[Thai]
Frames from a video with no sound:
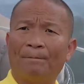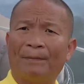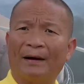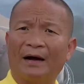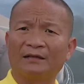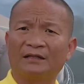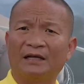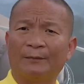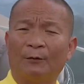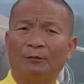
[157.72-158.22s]
ป
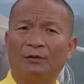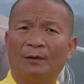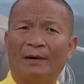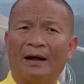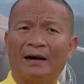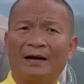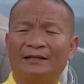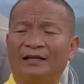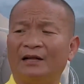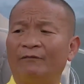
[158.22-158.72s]
กติผมทำ
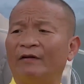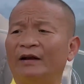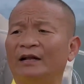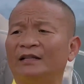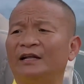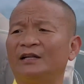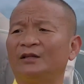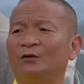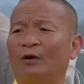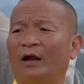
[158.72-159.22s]
งานอาทิตย์เป็นอา
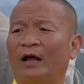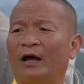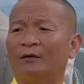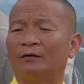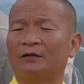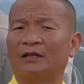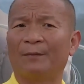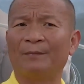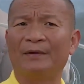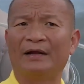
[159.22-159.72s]
ทิตย์อยู่แล้ว
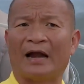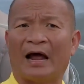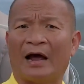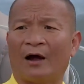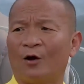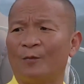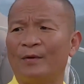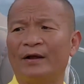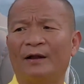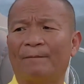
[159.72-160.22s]
ถ้ามีหนัง
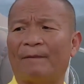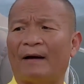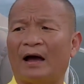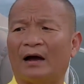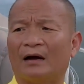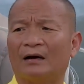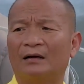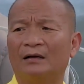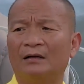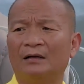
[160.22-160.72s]
ก็ไม่ได้
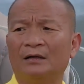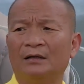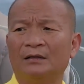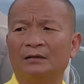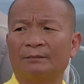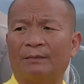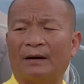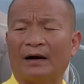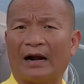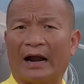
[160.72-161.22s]

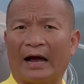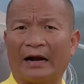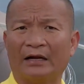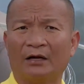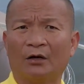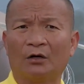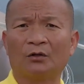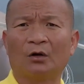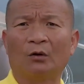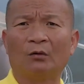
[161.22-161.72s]
พักหลัง
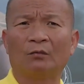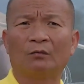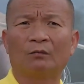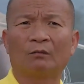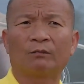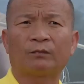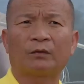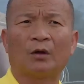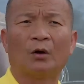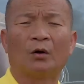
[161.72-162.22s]
นี่ก็ต้
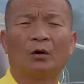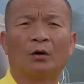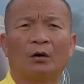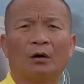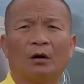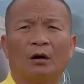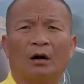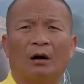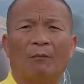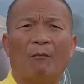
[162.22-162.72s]
อง
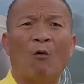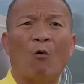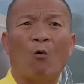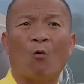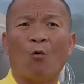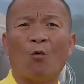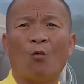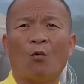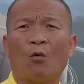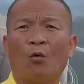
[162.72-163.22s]
ระบุ
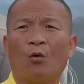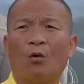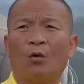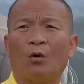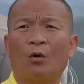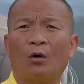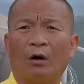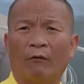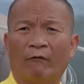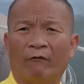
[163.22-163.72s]

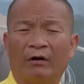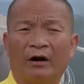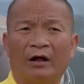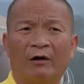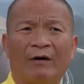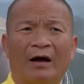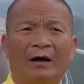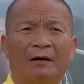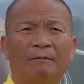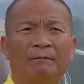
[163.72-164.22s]
เล
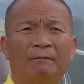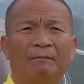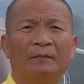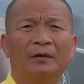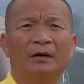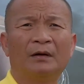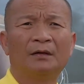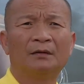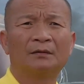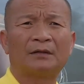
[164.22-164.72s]
ยว่า
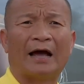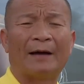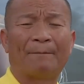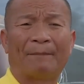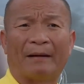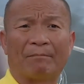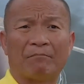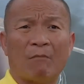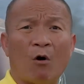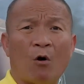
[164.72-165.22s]
ถ่าย
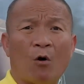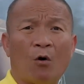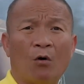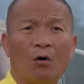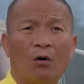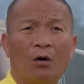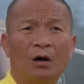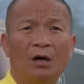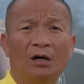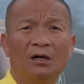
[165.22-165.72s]
8 โมง
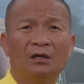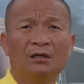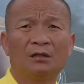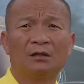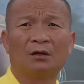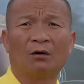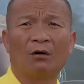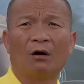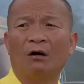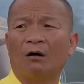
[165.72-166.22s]

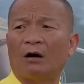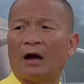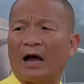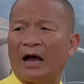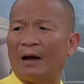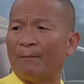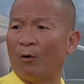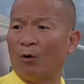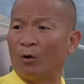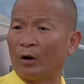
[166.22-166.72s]
ต้องเลิก
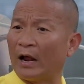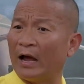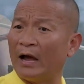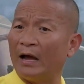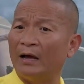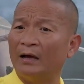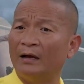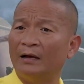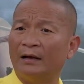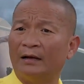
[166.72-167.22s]
5 โมงนะ
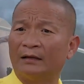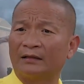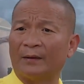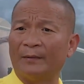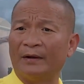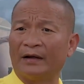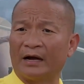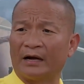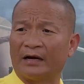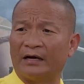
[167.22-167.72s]
ถ้า
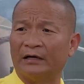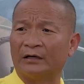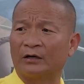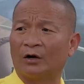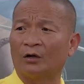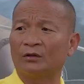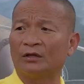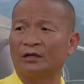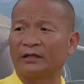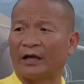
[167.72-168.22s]
มีกลางคืน
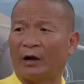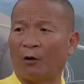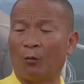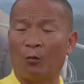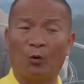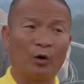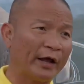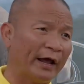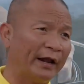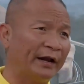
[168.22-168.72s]
ก็ตั้งแต่6
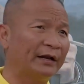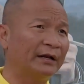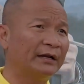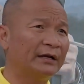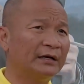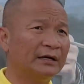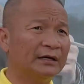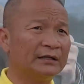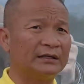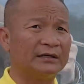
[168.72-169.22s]
โมงเย็น
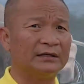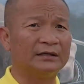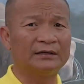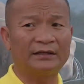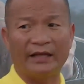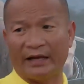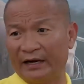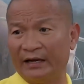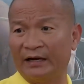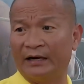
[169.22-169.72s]
ถึง
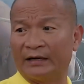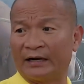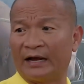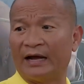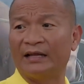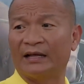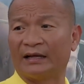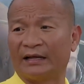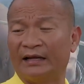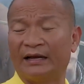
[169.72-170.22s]
ตี 1นะ
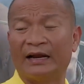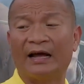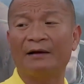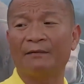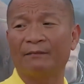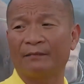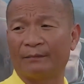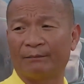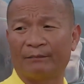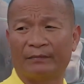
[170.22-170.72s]
อย่างนี้นะ
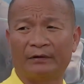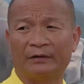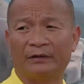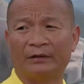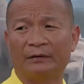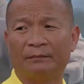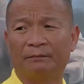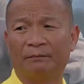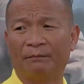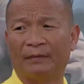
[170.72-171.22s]
คือ
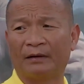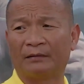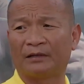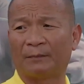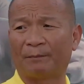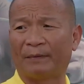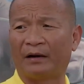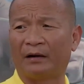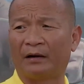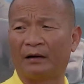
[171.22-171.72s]
มัน
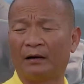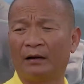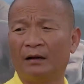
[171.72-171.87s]
จะเป็น